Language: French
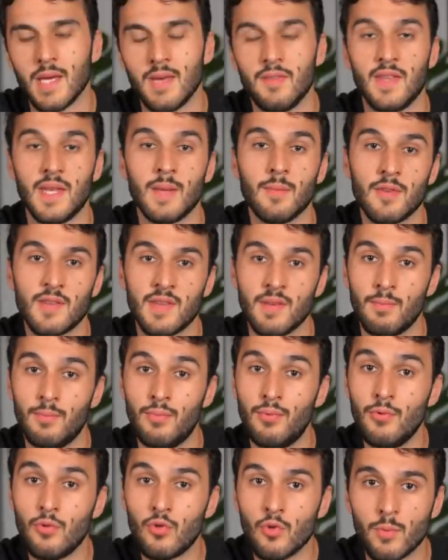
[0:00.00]
Évidemment, c'est
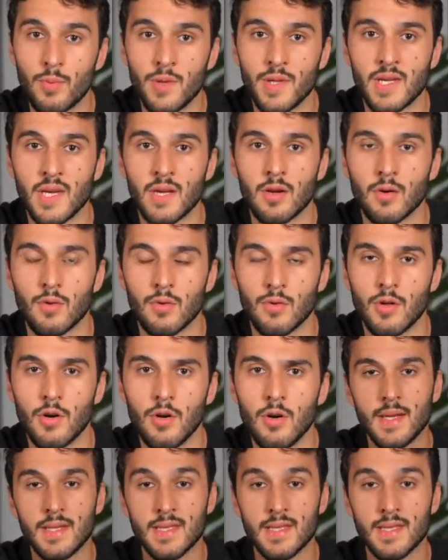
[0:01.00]
plus compliqué quand on dort.